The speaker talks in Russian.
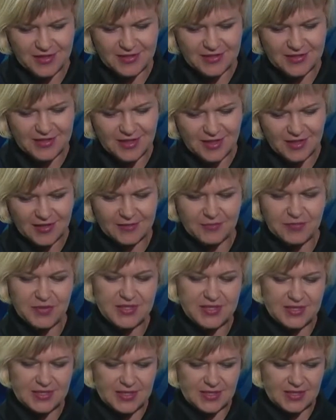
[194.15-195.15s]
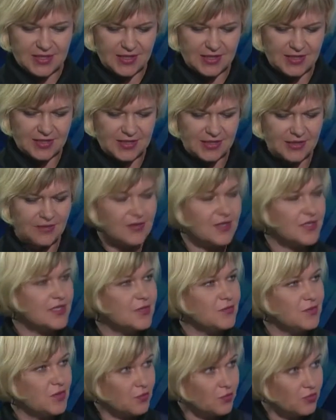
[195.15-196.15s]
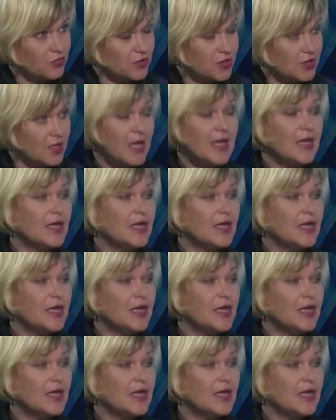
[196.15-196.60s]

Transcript: стал президент России Владимир Путин.